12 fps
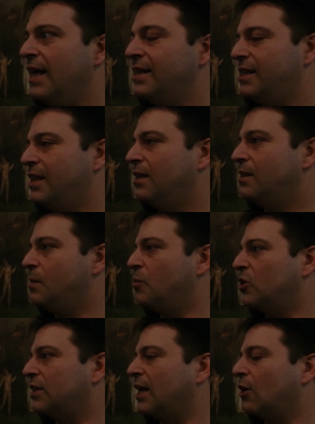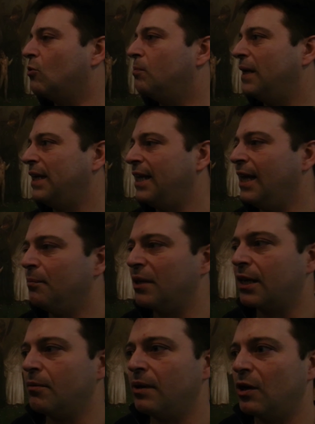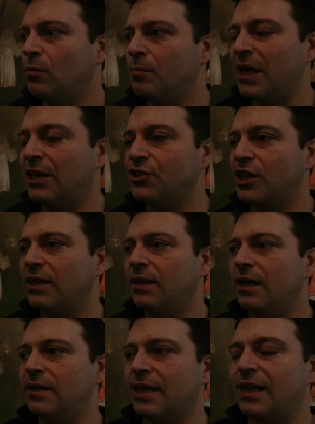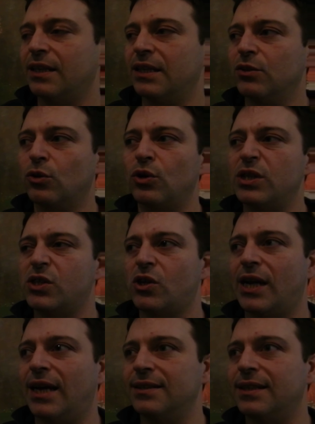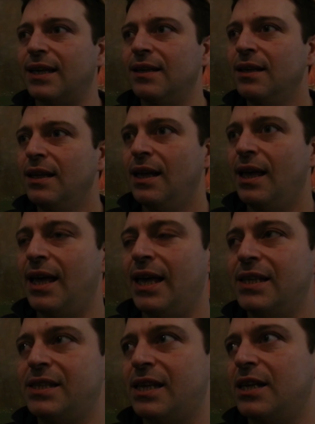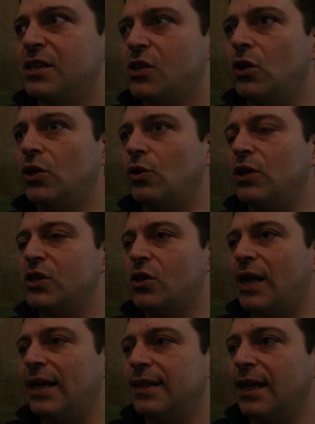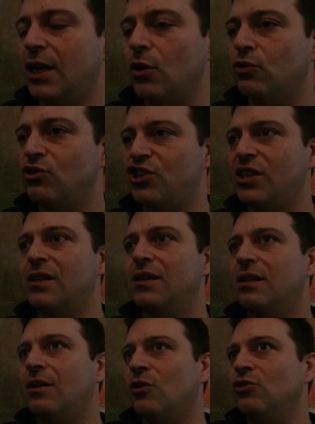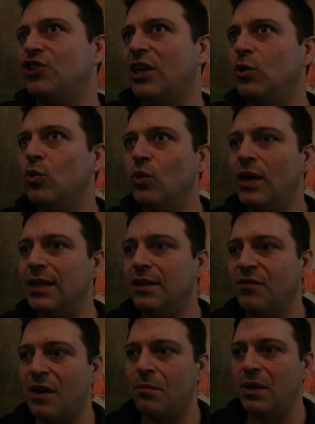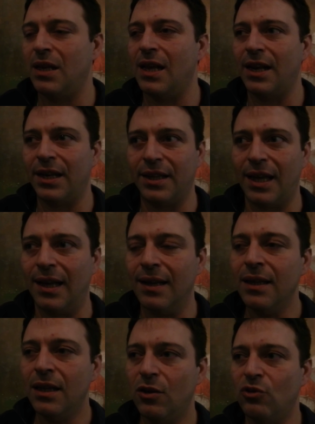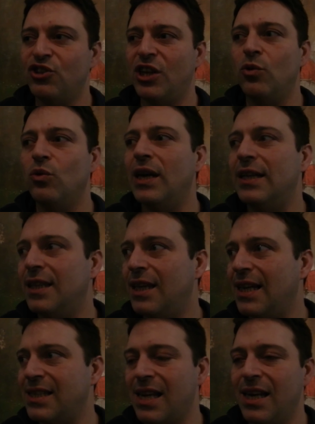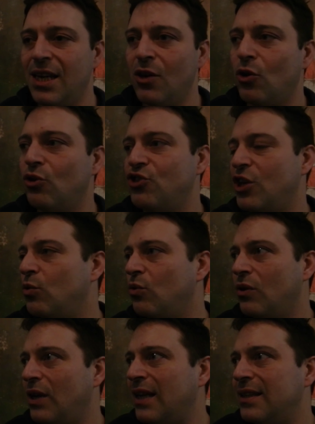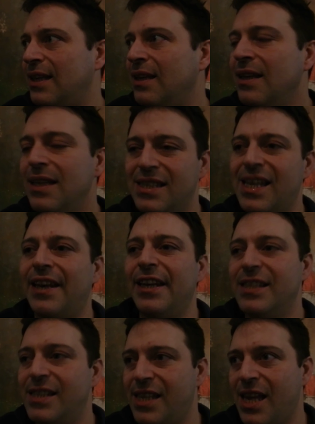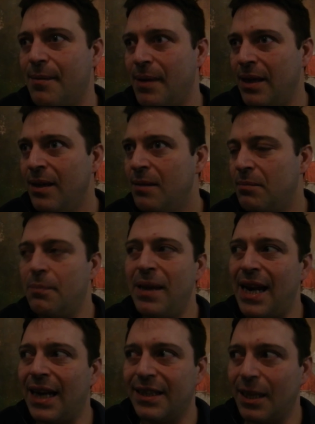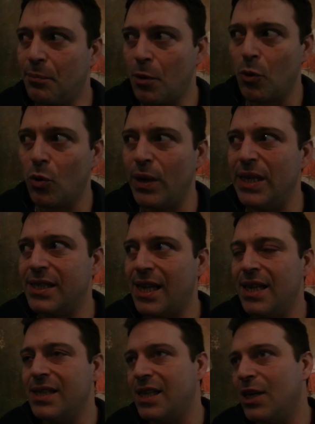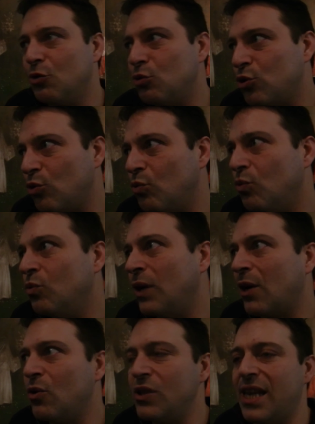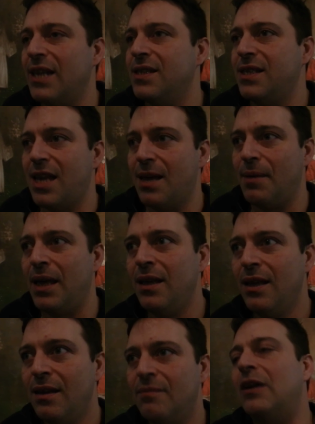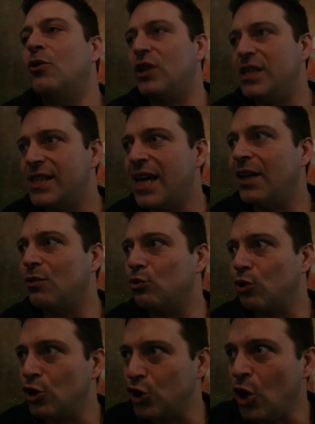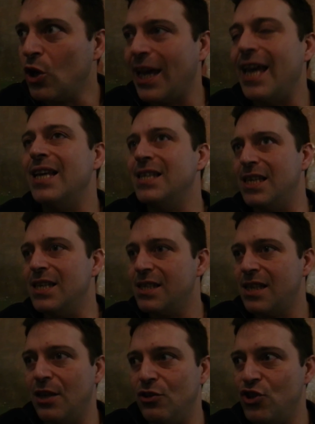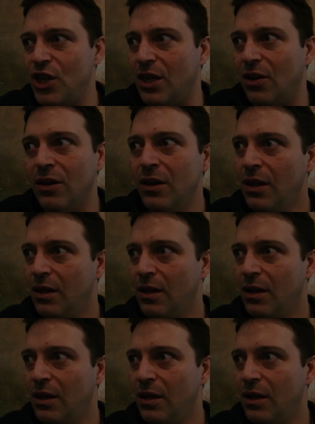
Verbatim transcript: Eh sì, si porta la compagnia perché a me non piace entrare dentro un ristorante è essere il solito ristorante che non, ci, non c'è nulla di familiarità, non c'è nulla di casalingo, non c'è nulla di stare insieme. Per me l'arte è proprio questa, essere tutta una cosa insieme, valorizzare tutto ciò che esiste in giro.